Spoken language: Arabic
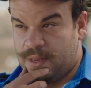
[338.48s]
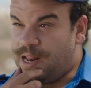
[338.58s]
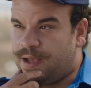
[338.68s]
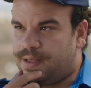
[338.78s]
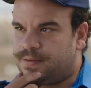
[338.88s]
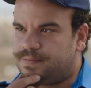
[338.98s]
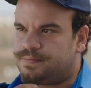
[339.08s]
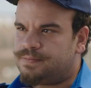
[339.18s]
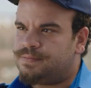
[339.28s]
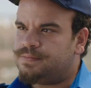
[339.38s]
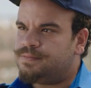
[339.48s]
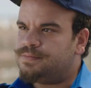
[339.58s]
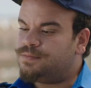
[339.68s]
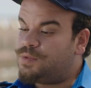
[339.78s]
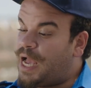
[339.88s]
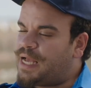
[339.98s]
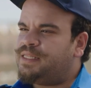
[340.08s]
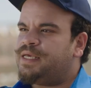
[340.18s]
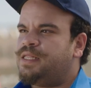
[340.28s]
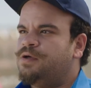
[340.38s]
لا
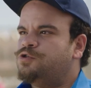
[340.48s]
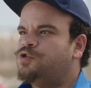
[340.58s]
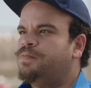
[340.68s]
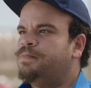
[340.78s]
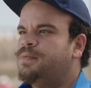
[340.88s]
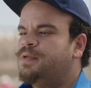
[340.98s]
لحد كده وستوب